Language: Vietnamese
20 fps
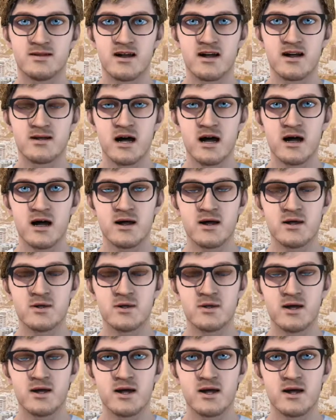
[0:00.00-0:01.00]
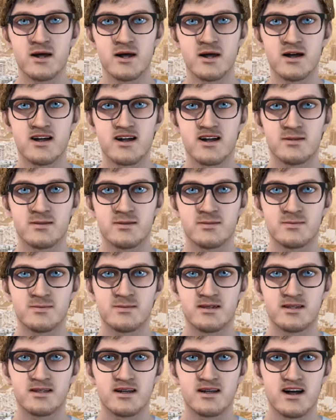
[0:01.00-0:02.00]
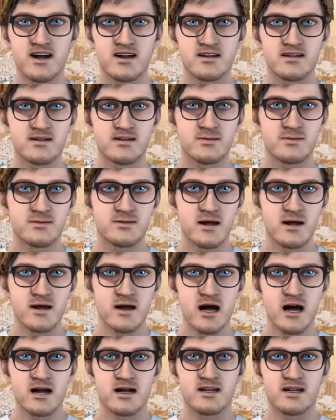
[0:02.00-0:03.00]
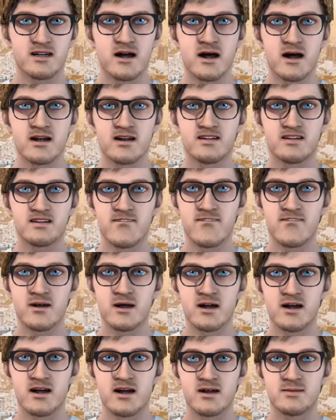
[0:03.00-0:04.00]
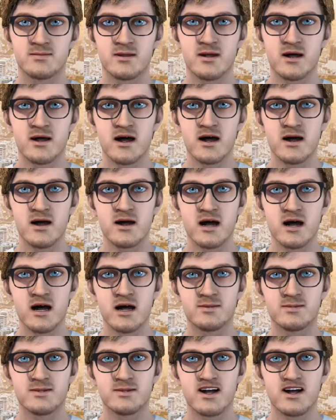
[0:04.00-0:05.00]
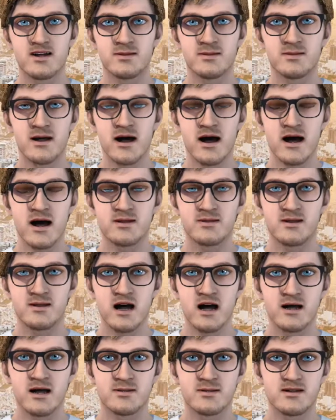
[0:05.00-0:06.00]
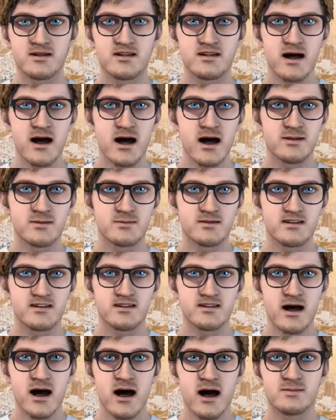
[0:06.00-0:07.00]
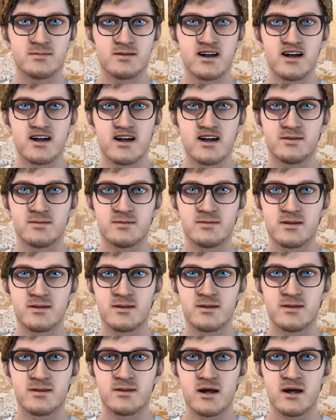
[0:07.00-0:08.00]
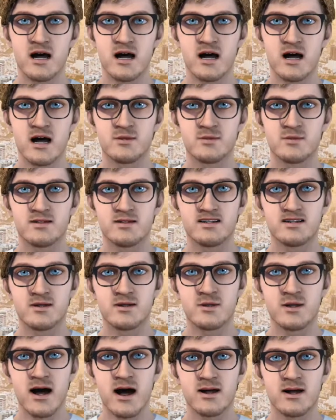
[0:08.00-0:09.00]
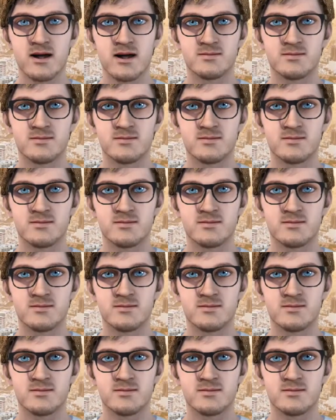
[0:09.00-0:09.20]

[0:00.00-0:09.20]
S L N A đã thất bại một hai. Cầu thủ ghi bàn duy nhất cho S L N A là Ngọc Hải đã chuyển đến Viettel, còn ra Sinva hiện tại vẫn là tiền đạo chủ lực của Sài Gòn.